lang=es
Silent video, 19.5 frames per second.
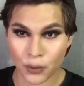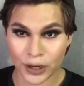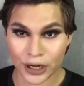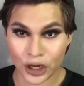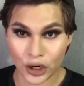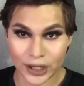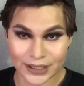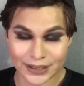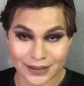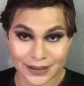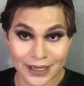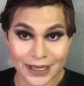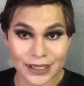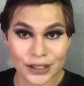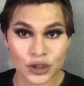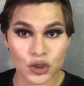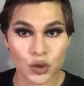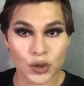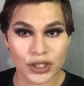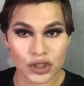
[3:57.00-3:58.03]
Bueno, este
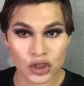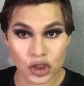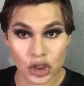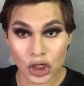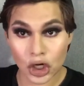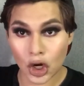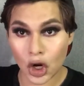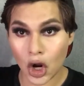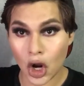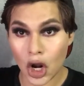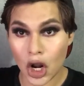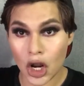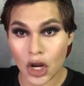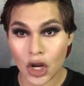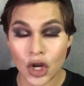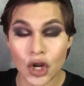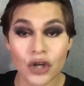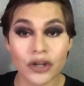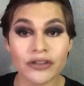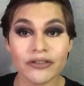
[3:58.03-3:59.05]
es nuestro
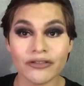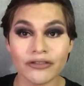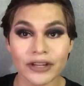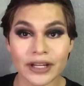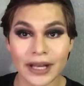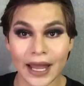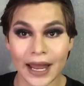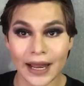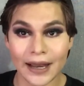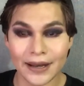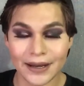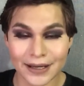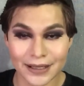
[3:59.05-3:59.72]
look final.